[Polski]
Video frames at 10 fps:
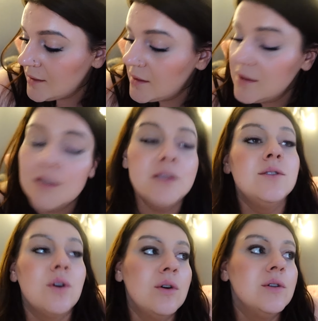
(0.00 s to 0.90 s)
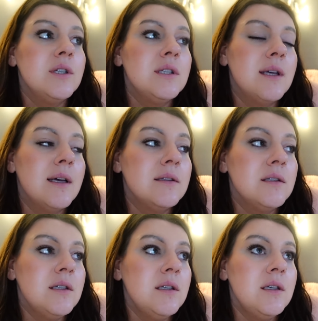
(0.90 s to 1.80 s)
E, no i ten,
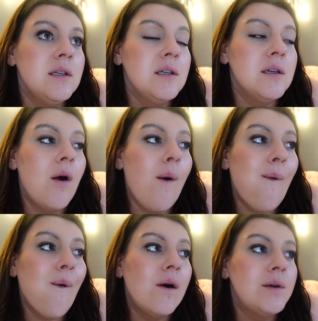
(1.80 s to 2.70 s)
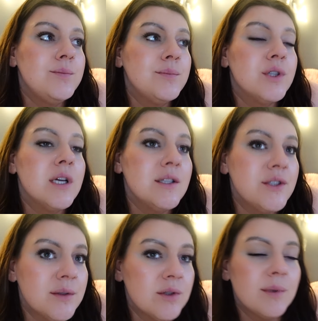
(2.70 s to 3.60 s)
i przejadę
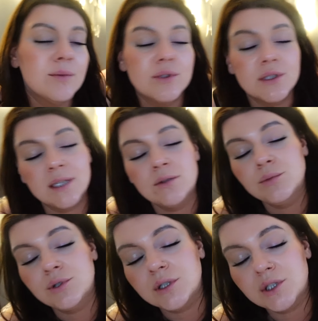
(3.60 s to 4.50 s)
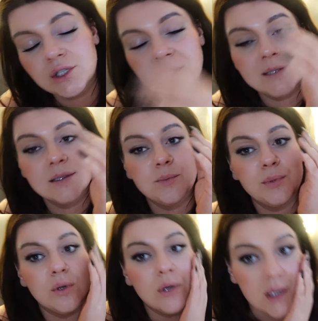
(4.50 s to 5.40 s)
się tą autostradą jutro jeszcze raz na
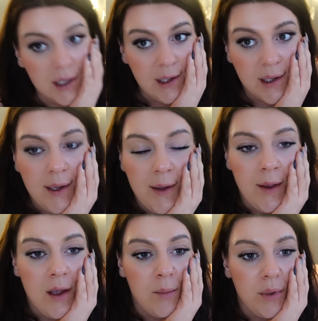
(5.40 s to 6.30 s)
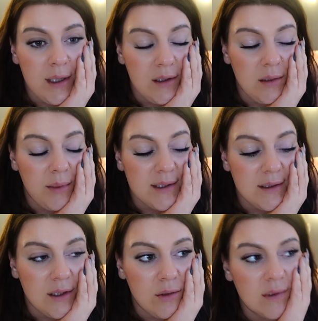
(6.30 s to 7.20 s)
spokojnie. Pojadę chyba
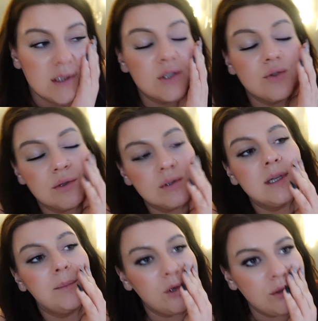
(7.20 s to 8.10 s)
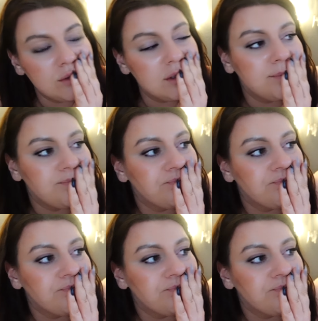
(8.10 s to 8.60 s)
zatankować też jutro samochód.